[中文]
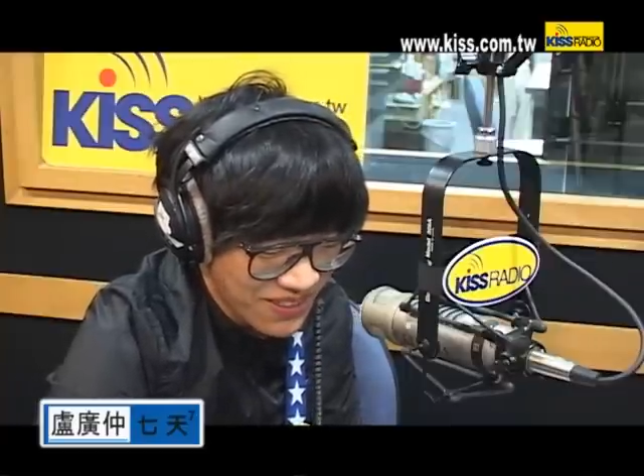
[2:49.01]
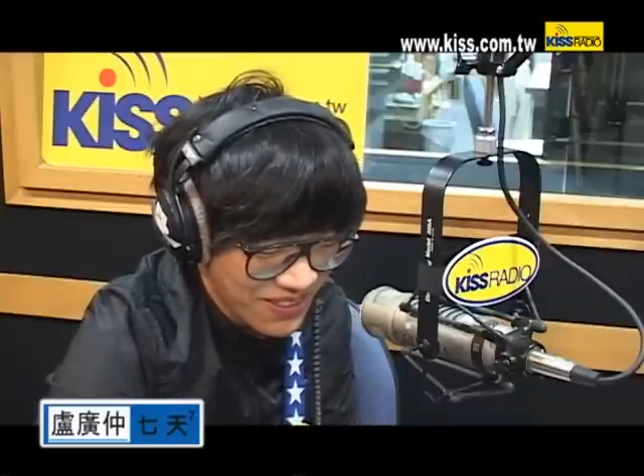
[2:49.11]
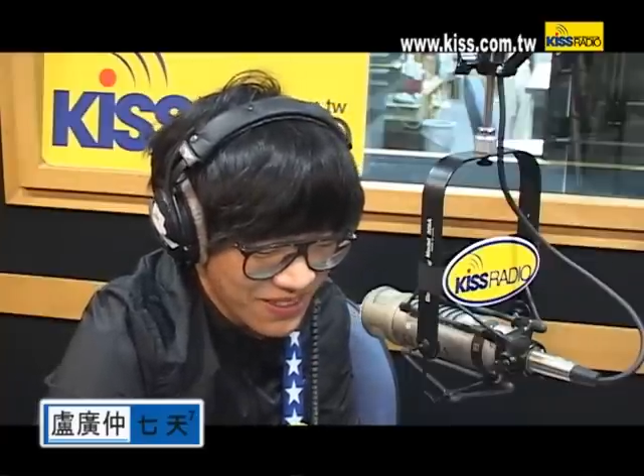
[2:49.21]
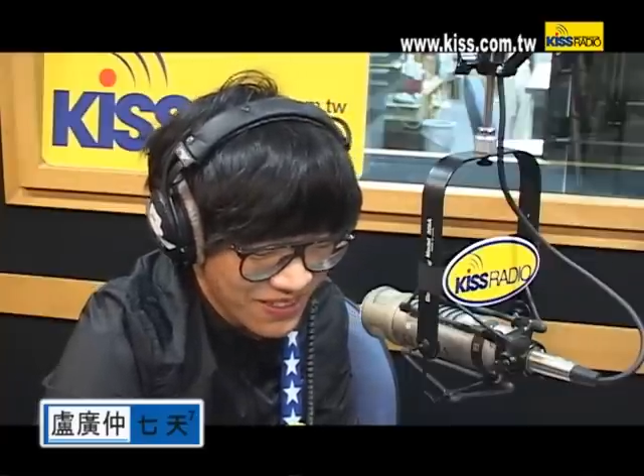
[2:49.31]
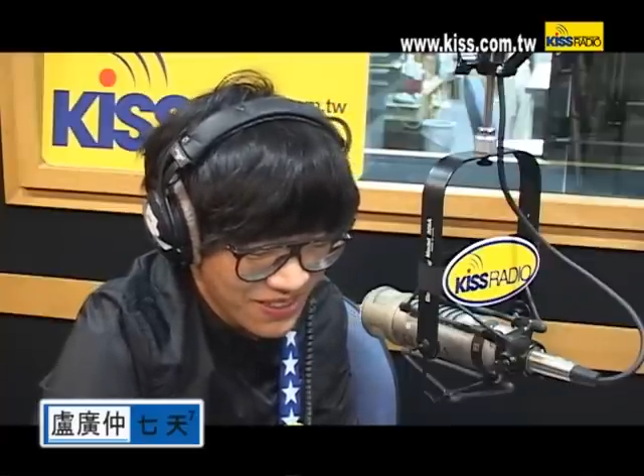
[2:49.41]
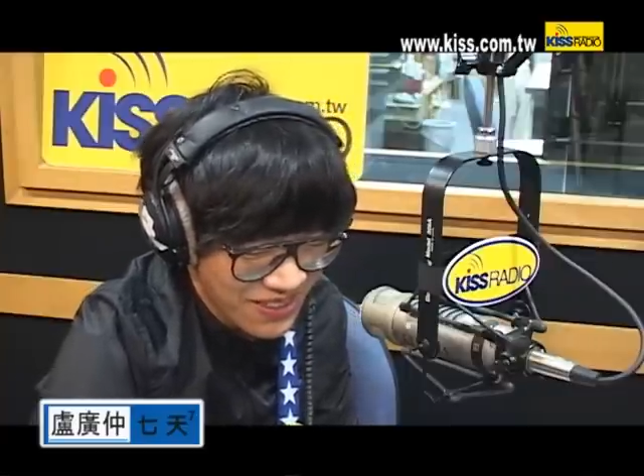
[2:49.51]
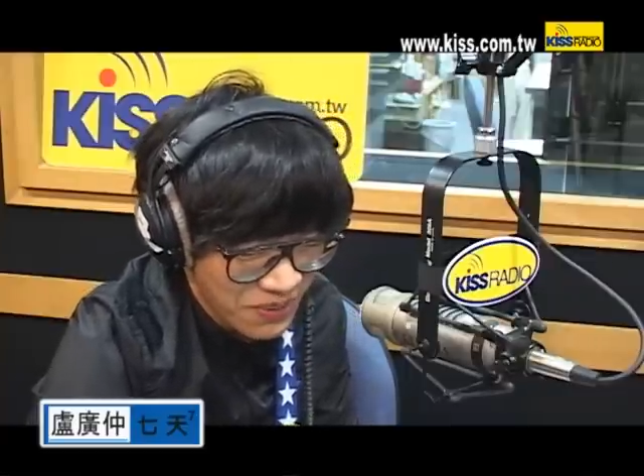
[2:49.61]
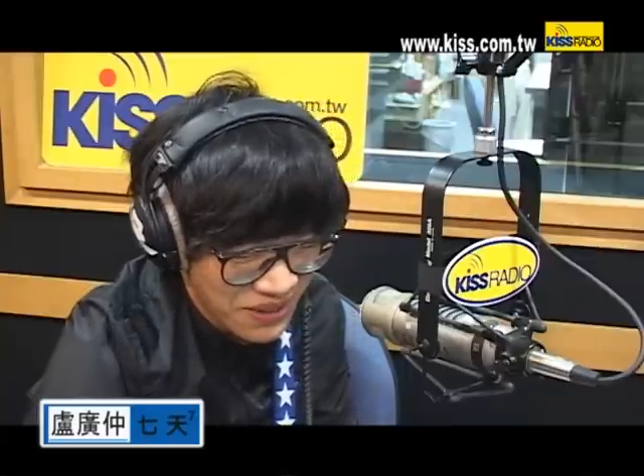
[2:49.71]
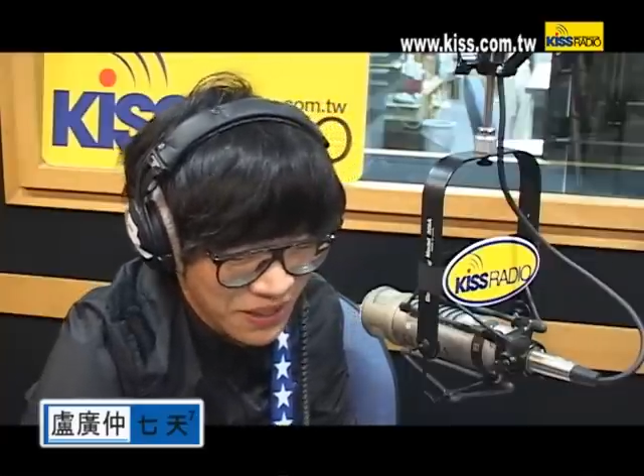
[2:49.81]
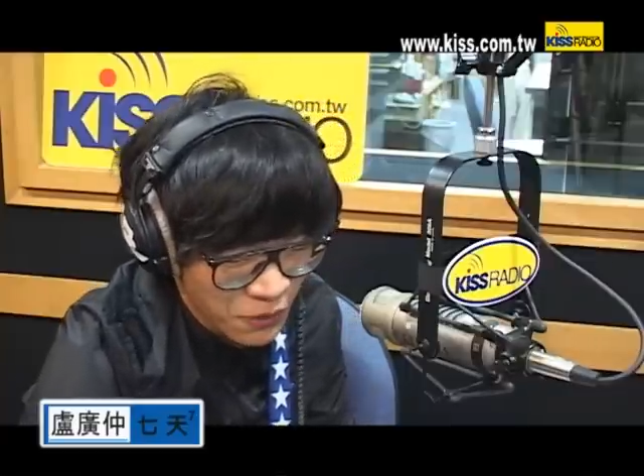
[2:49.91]
嗯，就是在那
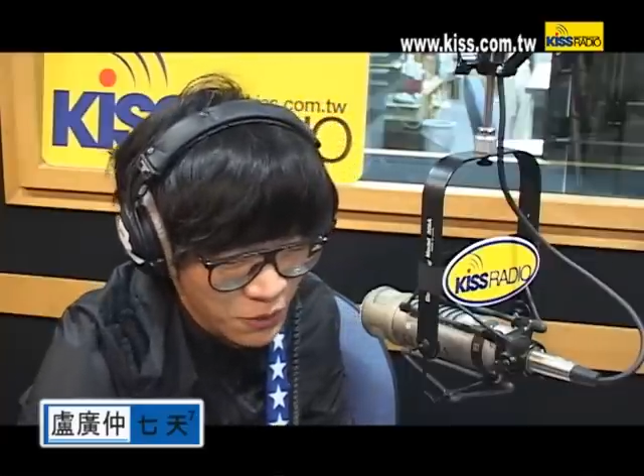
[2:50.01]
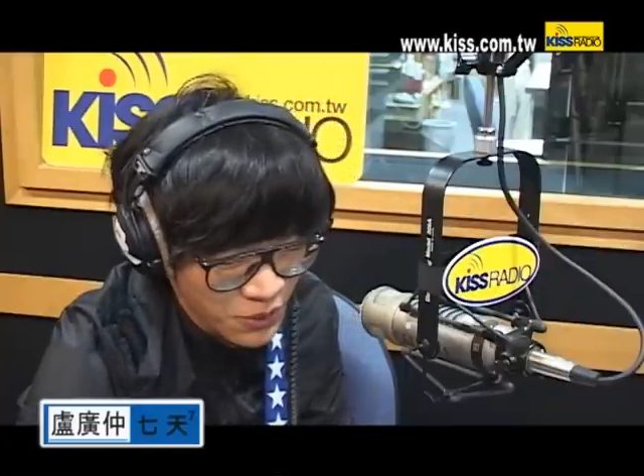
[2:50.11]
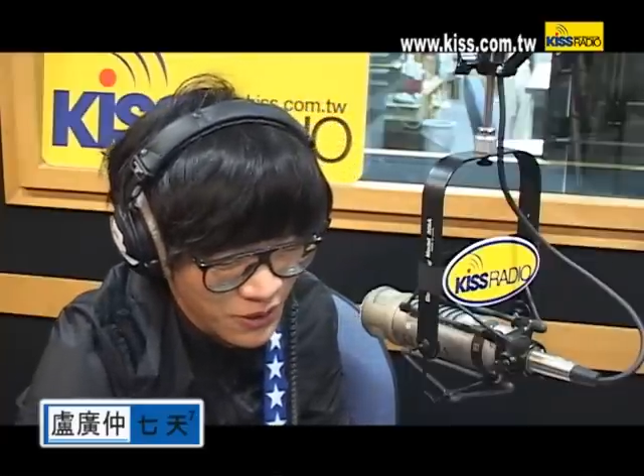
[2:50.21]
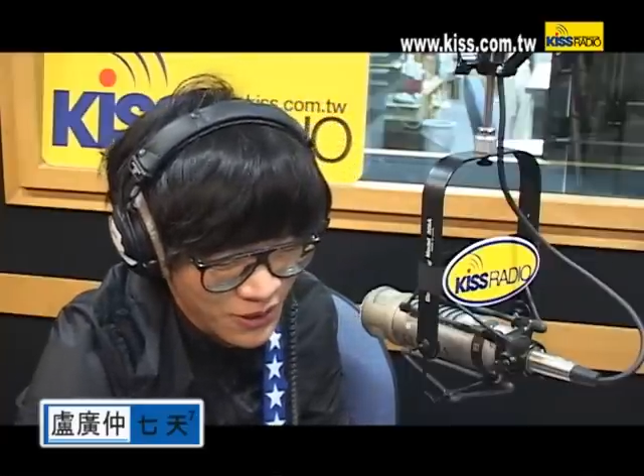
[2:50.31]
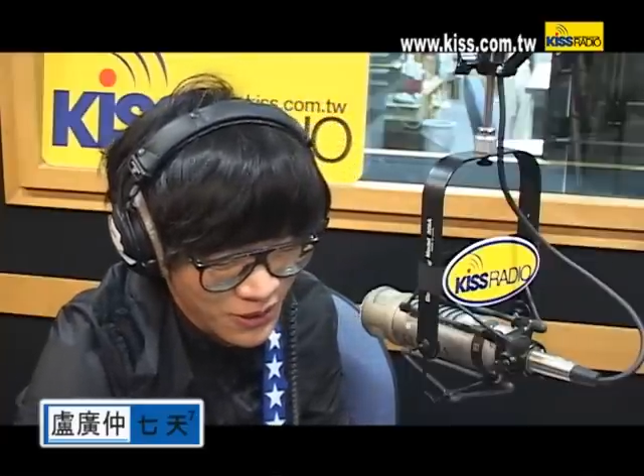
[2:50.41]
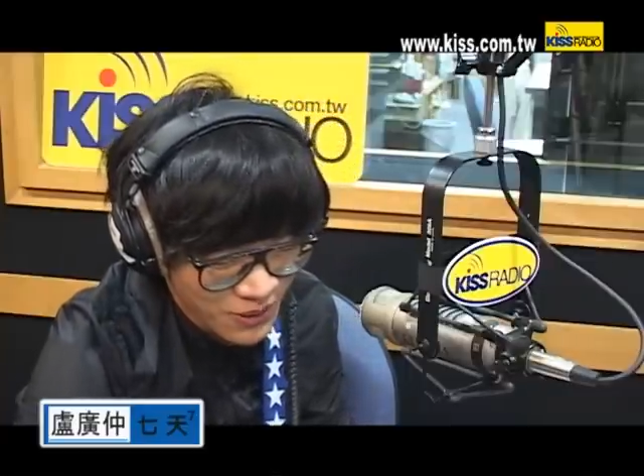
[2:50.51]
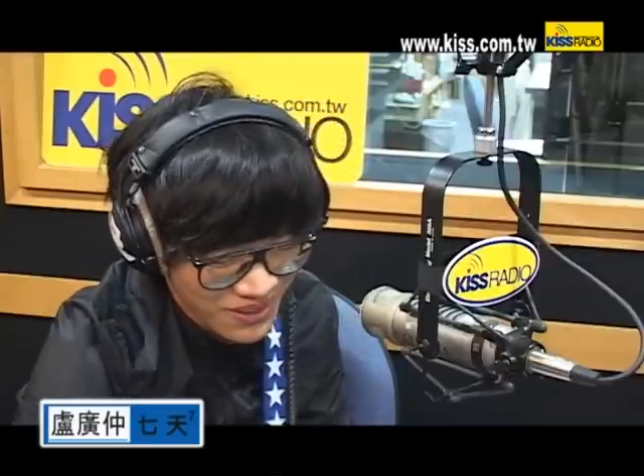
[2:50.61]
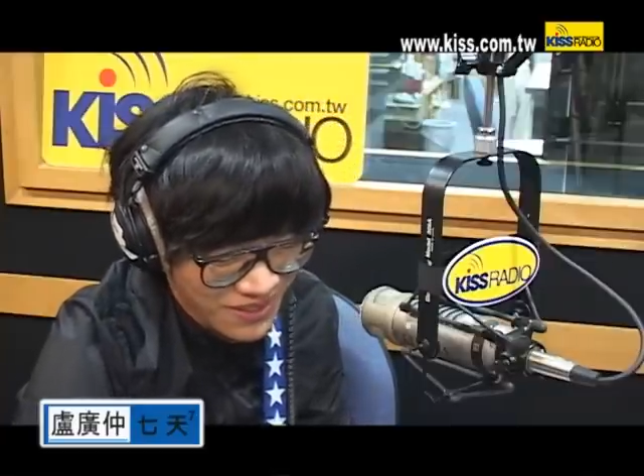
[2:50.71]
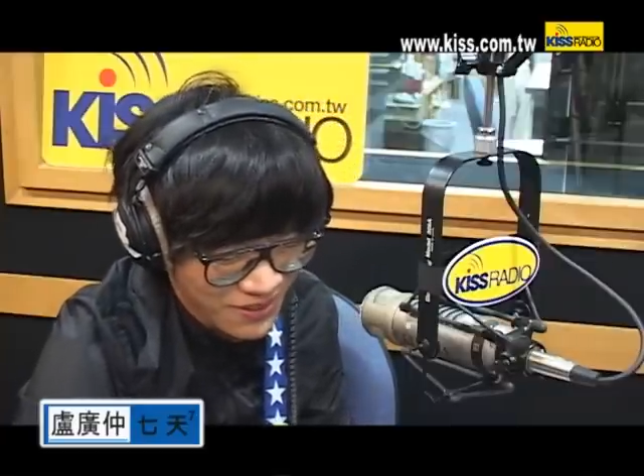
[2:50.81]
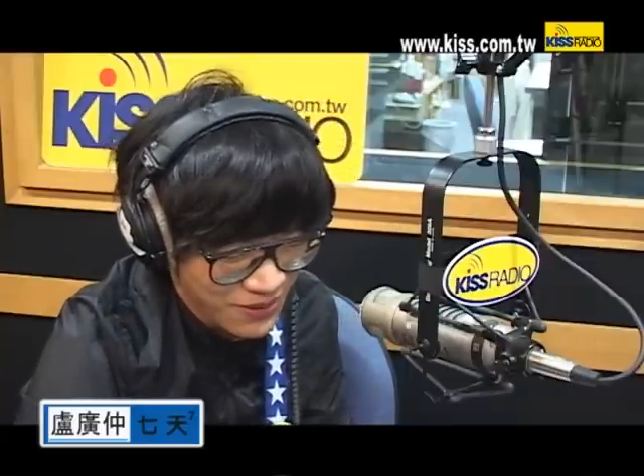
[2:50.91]
边考虑很久，
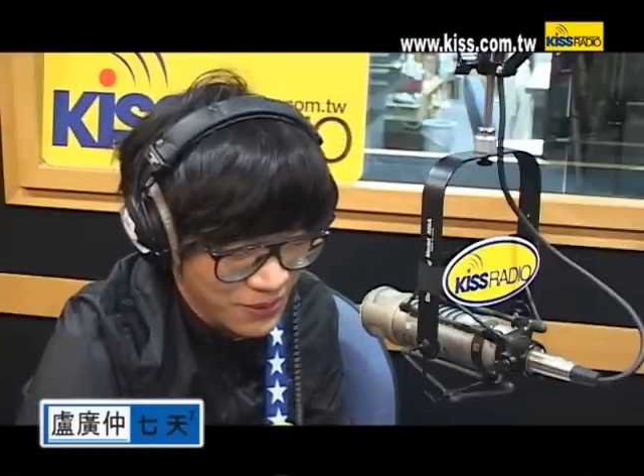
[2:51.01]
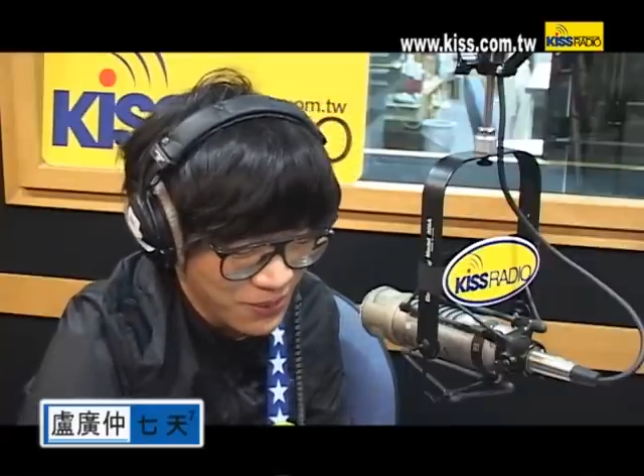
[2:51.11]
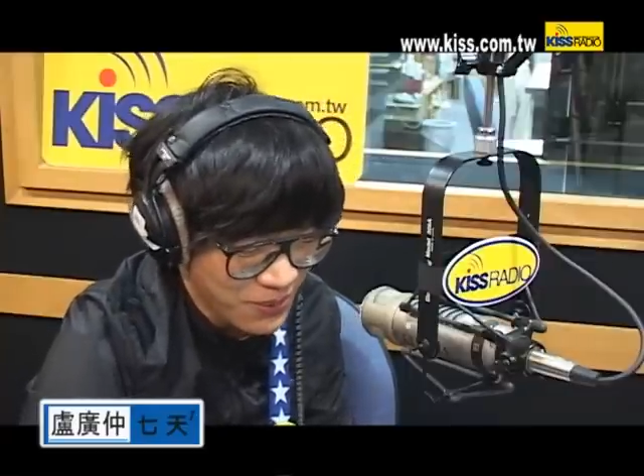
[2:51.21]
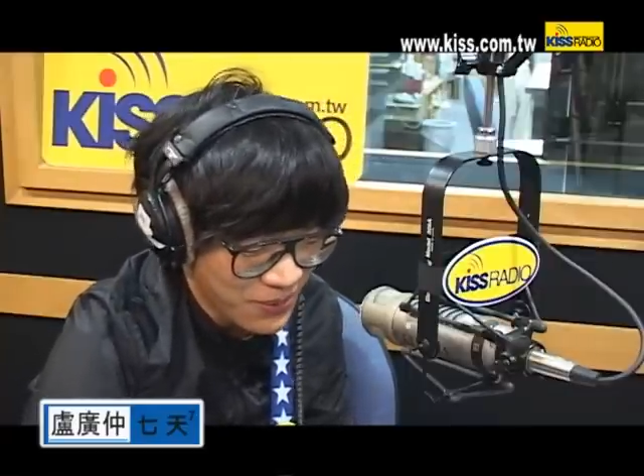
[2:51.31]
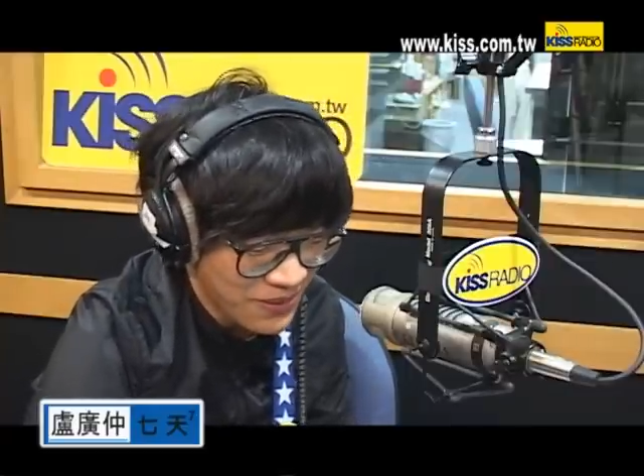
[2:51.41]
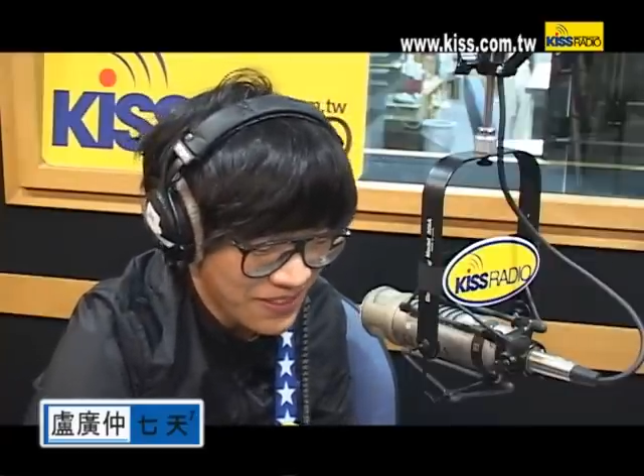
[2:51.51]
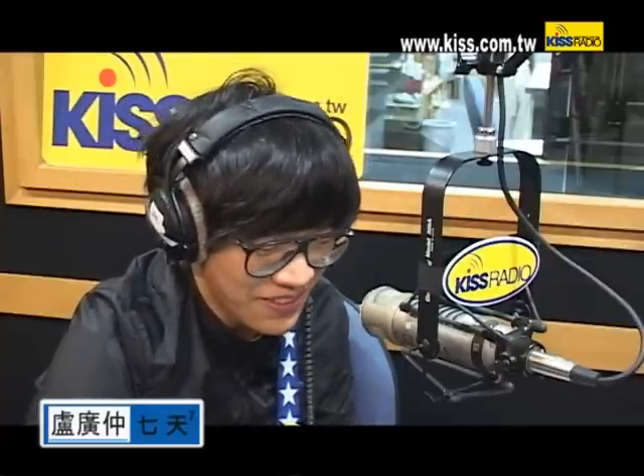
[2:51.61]
然后犹豫，